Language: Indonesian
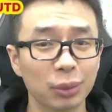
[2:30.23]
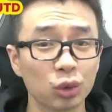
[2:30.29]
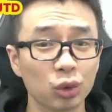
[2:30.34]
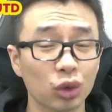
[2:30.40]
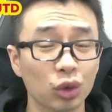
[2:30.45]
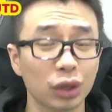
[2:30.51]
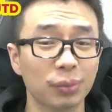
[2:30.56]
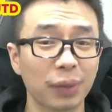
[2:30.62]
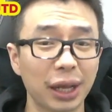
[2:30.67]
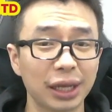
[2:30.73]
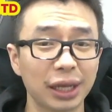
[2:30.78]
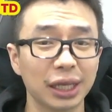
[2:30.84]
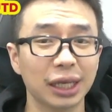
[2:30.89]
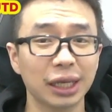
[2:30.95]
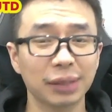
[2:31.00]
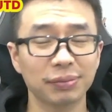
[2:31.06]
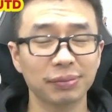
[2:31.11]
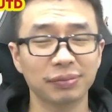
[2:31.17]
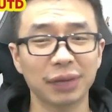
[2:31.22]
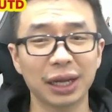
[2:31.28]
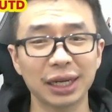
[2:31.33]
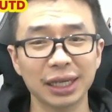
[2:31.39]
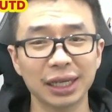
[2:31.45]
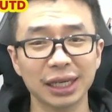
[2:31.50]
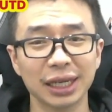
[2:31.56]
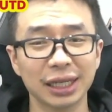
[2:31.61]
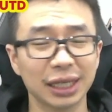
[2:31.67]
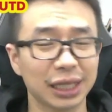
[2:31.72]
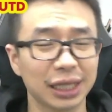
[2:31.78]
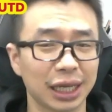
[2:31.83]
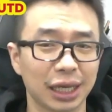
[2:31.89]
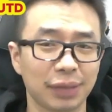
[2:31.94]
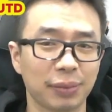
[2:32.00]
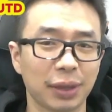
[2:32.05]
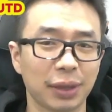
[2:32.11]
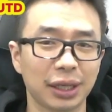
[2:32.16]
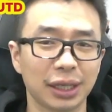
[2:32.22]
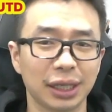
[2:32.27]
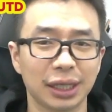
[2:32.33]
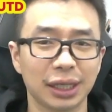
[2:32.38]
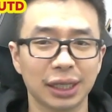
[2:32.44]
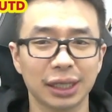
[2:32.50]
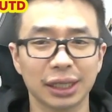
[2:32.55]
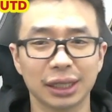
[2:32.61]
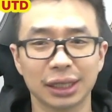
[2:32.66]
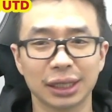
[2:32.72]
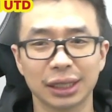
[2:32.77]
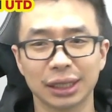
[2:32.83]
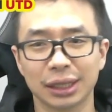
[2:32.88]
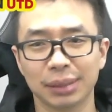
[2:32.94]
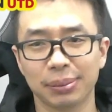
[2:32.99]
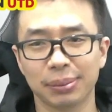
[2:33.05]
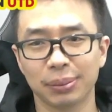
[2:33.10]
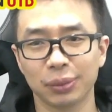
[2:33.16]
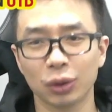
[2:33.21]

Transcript: menurut gue paling paling inilah paling um,